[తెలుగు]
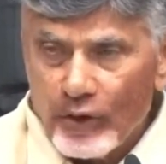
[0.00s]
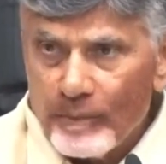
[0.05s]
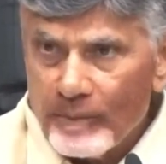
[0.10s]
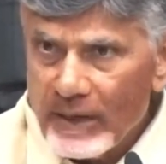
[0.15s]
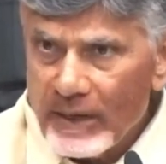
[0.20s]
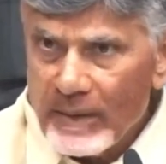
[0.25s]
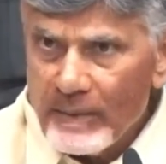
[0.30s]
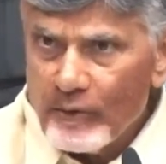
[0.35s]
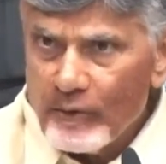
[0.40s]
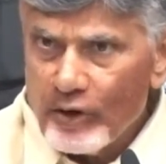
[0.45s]

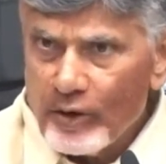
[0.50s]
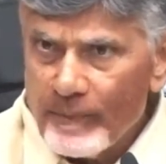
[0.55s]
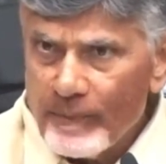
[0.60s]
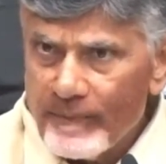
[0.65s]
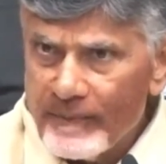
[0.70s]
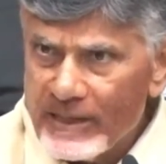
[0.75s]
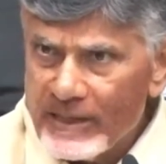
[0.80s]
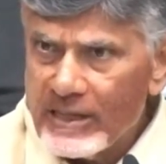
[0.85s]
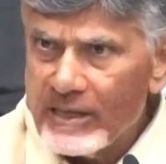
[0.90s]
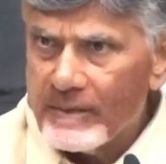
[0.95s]
తొంభై మూడు
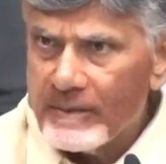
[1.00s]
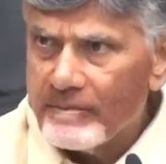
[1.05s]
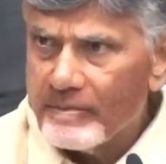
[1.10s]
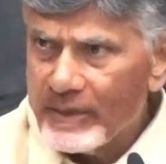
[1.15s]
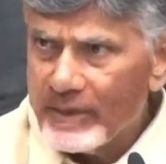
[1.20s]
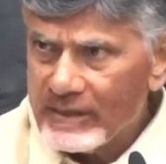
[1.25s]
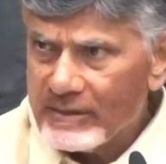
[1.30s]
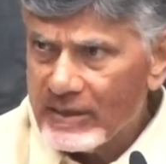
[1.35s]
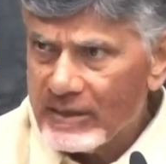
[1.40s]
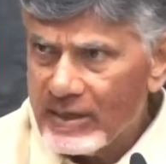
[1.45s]
మంది
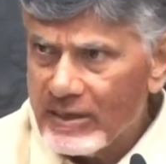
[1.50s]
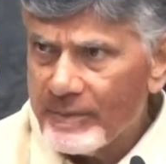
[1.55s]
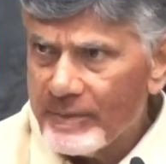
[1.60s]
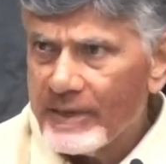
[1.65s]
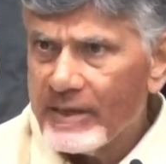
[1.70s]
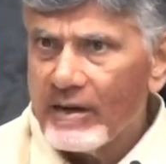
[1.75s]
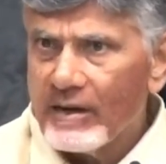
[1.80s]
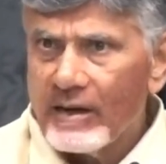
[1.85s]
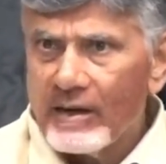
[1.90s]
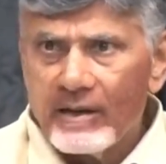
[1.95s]
పర్సెంట్
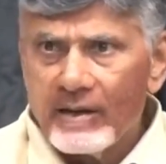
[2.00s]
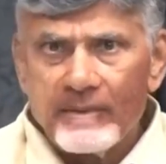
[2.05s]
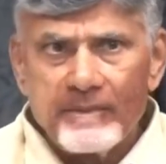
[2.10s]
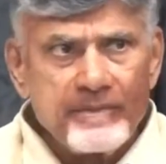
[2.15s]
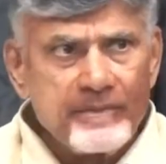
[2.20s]
పైన